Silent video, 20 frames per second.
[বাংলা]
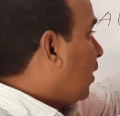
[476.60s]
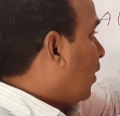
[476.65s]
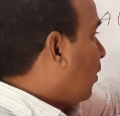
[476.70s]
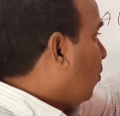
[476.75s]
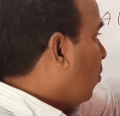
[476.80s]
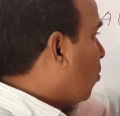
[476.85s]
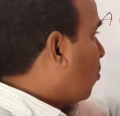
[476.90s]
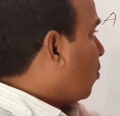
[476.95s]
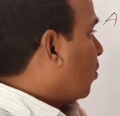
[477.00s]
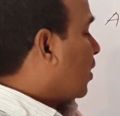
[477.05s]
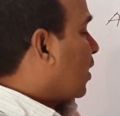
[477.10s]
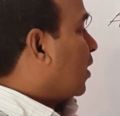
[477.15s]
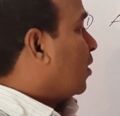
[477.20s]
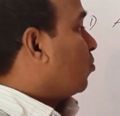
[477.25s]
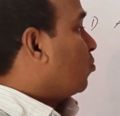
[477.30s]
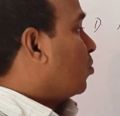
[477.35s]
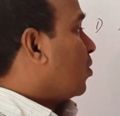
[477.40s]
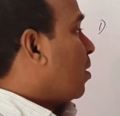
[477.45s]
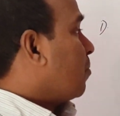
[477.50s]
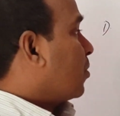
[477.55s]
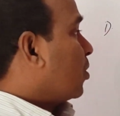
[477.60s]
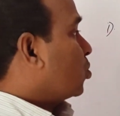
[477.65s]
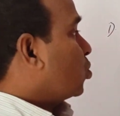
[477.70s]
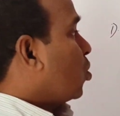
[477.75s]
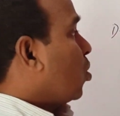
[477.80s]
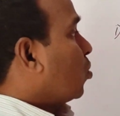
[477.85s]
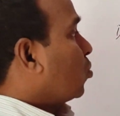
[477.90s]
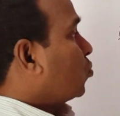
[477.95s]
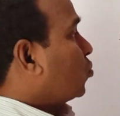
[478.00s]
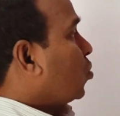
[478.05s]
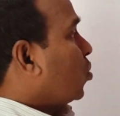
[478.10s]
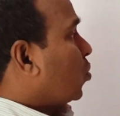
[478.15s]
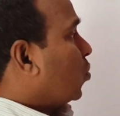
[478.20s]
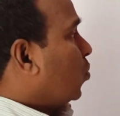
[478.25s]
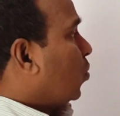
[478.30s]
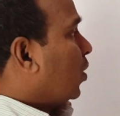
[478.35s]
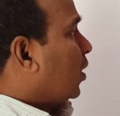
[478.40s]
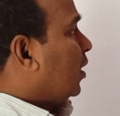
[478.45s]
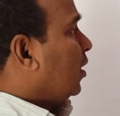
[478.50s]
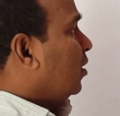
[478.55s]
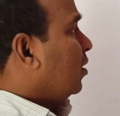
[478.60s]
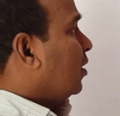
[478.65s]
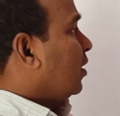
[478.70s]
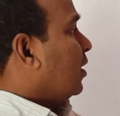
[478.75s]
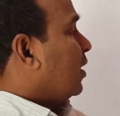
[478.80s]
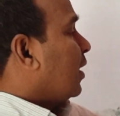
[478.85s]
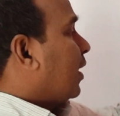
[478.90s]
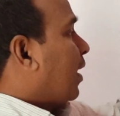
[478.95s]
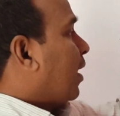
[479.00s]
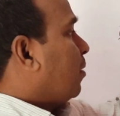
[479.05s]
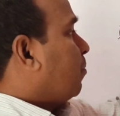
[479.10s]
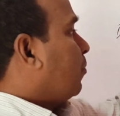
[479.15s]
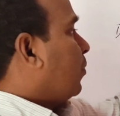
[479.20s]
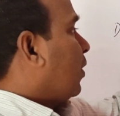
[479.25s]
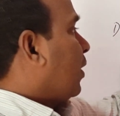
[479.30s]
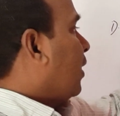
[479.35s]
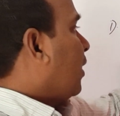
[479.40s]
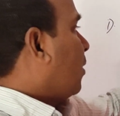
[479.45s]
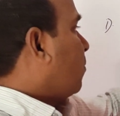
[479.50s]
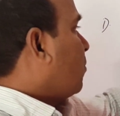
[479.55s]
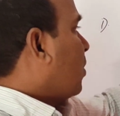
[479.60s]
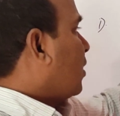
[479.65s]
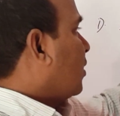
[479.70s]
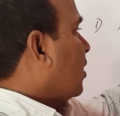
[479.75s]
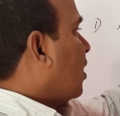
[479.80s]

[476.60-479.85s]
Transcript: এই অঙ্কটাকে যদি আমরা সংযোগ করি এর এর মান